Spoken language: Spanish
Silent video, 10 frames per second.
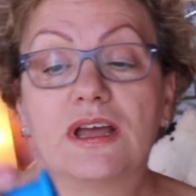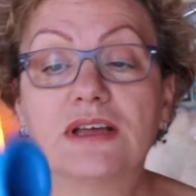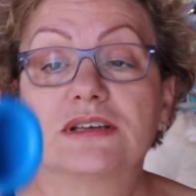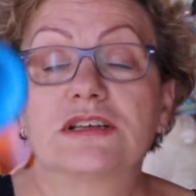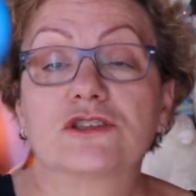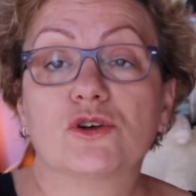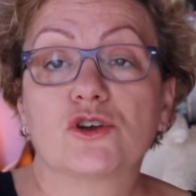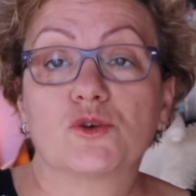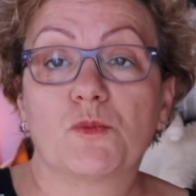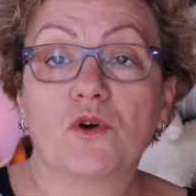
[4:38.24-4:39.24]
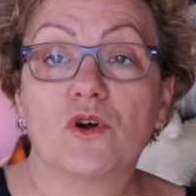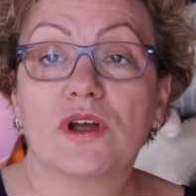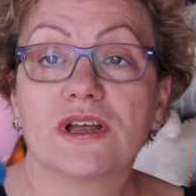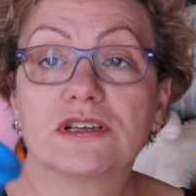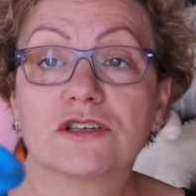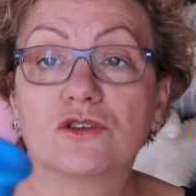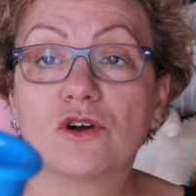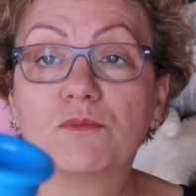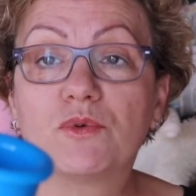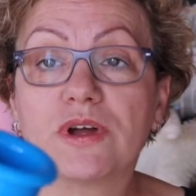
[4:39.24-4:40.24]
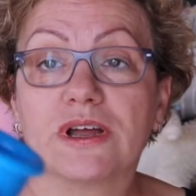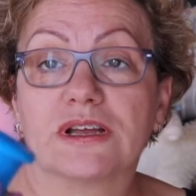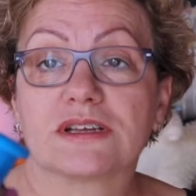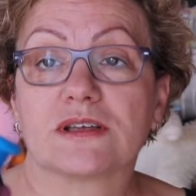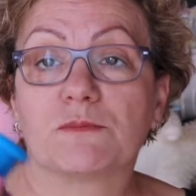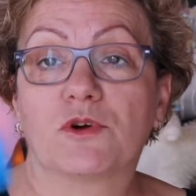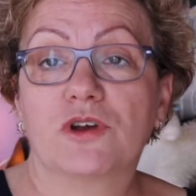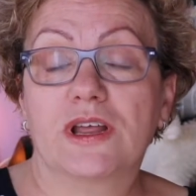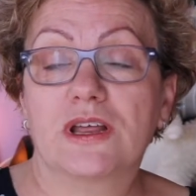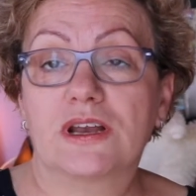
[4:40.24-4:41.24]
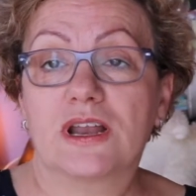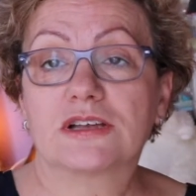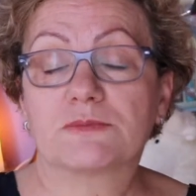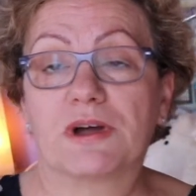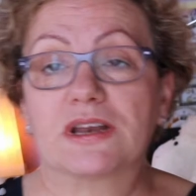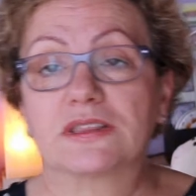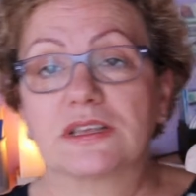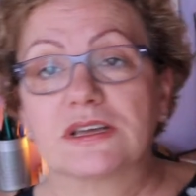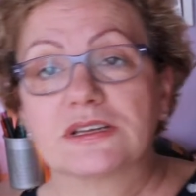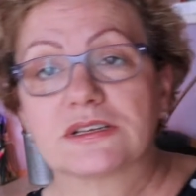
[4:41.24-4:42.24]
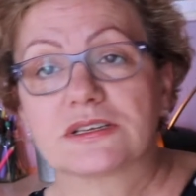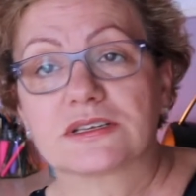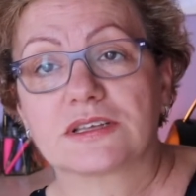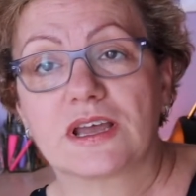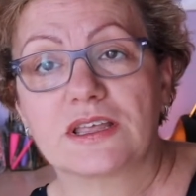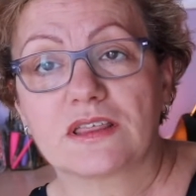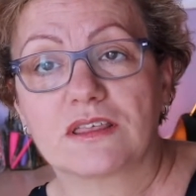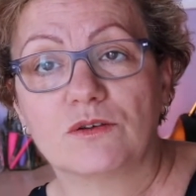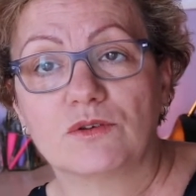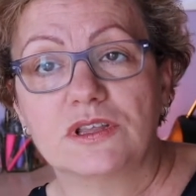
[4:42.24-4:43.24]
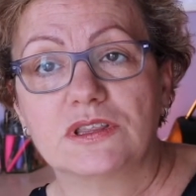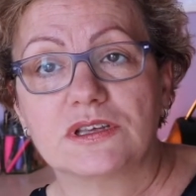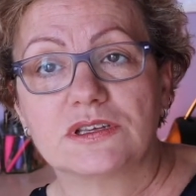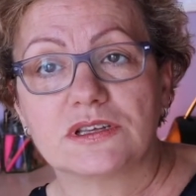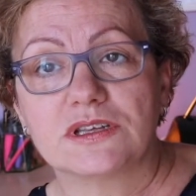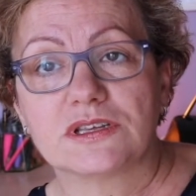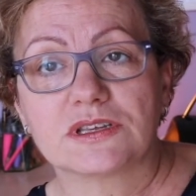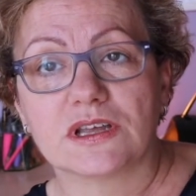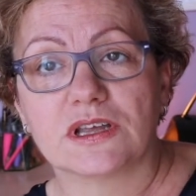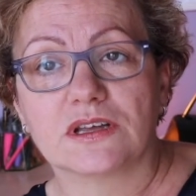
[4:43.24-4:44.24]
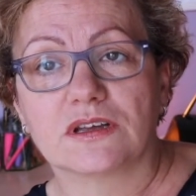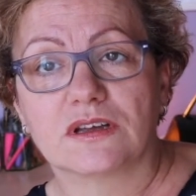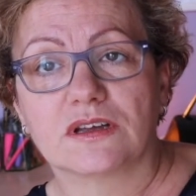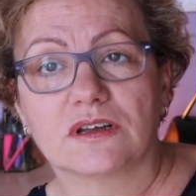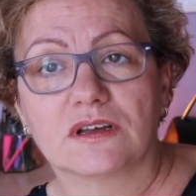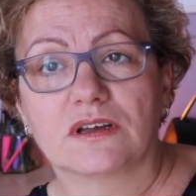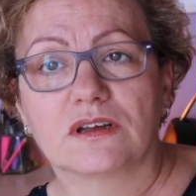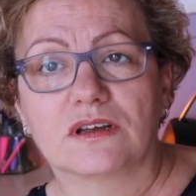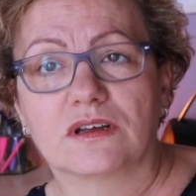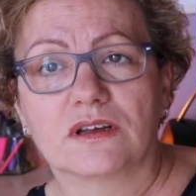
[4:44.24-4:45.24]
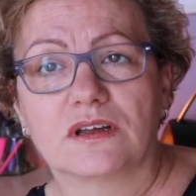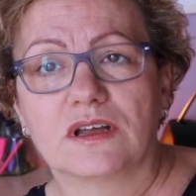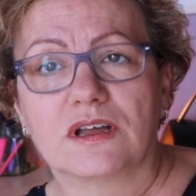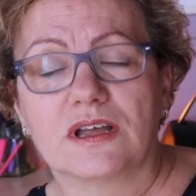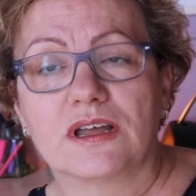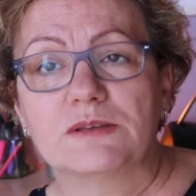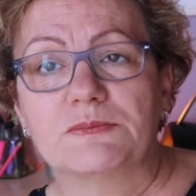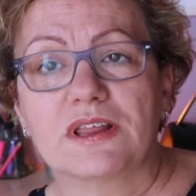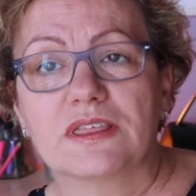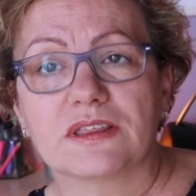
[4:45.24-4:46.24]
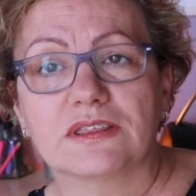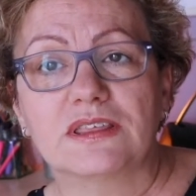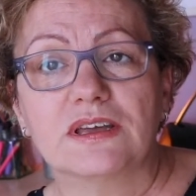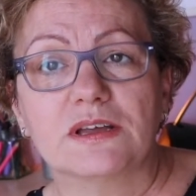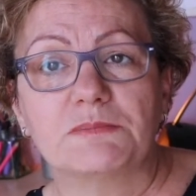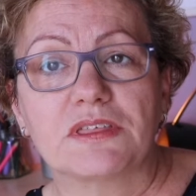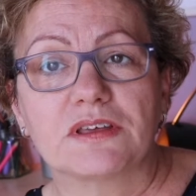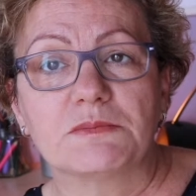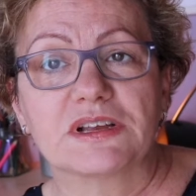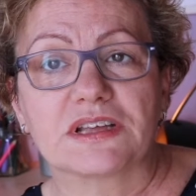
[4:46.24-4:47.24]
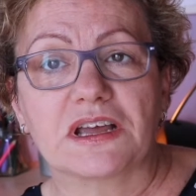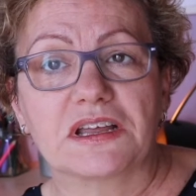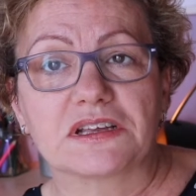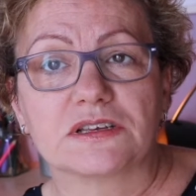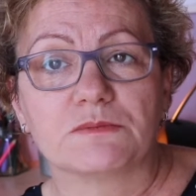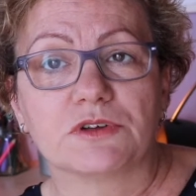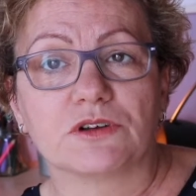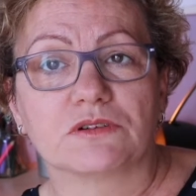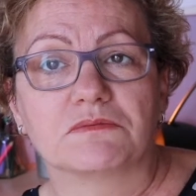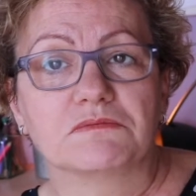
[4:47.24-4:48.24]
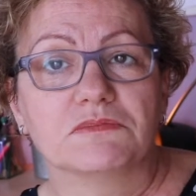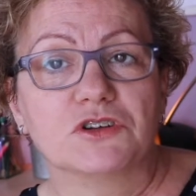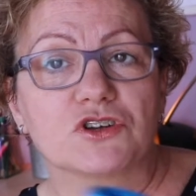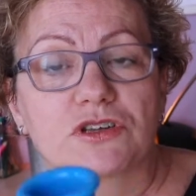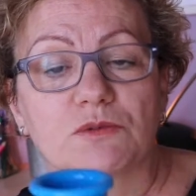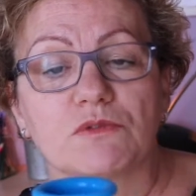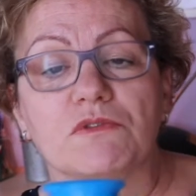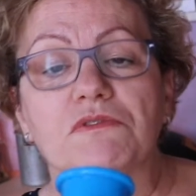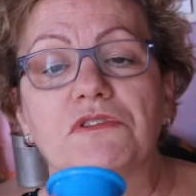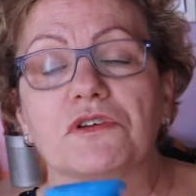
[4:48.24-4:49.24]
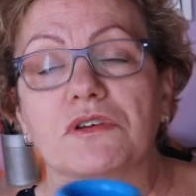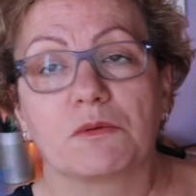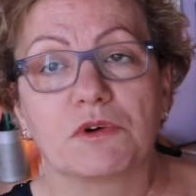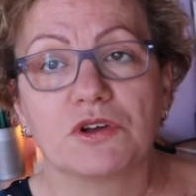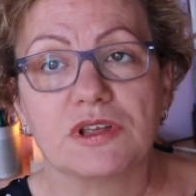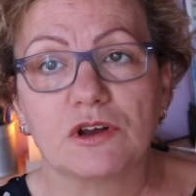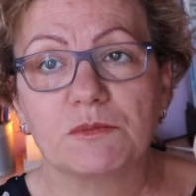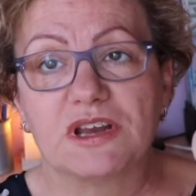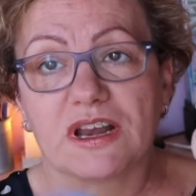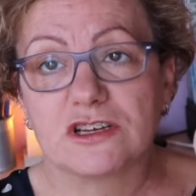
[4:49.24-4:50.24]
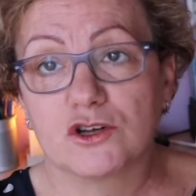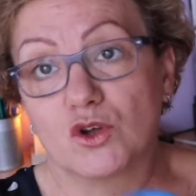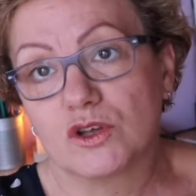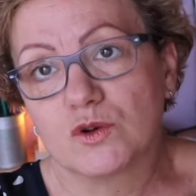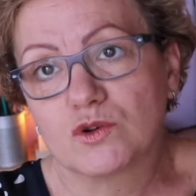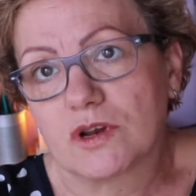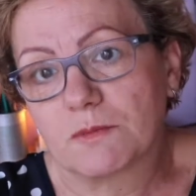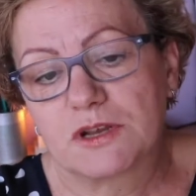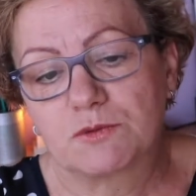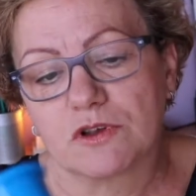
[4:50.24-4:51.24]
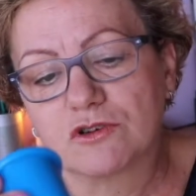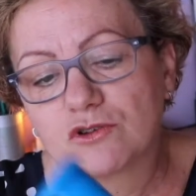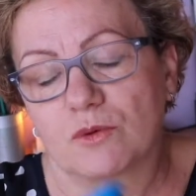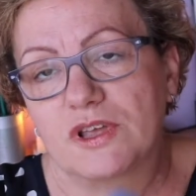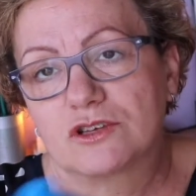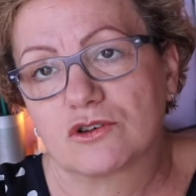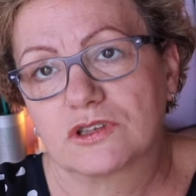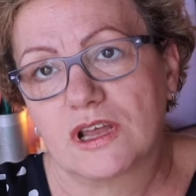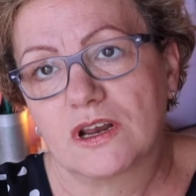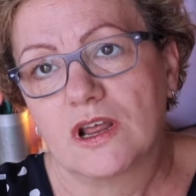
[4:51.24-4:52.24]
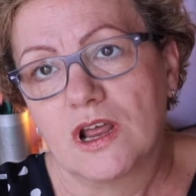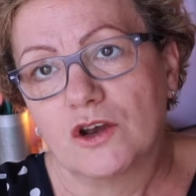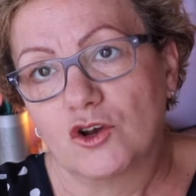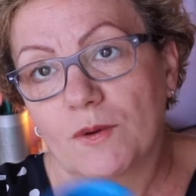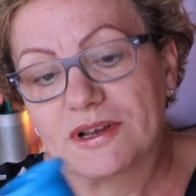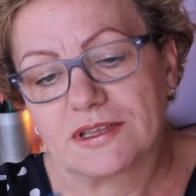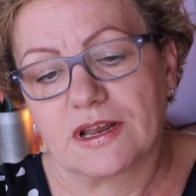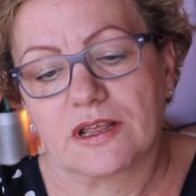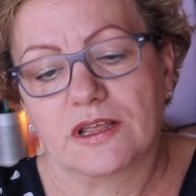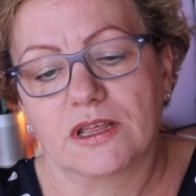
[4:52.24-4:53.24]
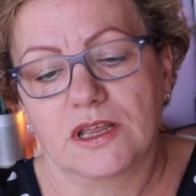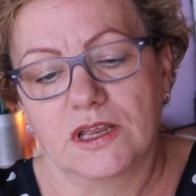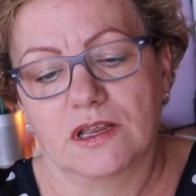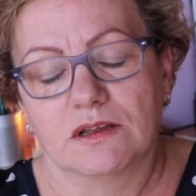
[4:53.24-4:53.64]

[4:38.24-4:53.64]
es esto que supongo que esto pues se pone en las partes que haya celulitis y se... Es dice que es para hacer masajes, así, pero no sé cómo funciona. Bueno, ya lo miraréis, no lo quiero usar más porque os lo voy a sortear, no va a estar aquí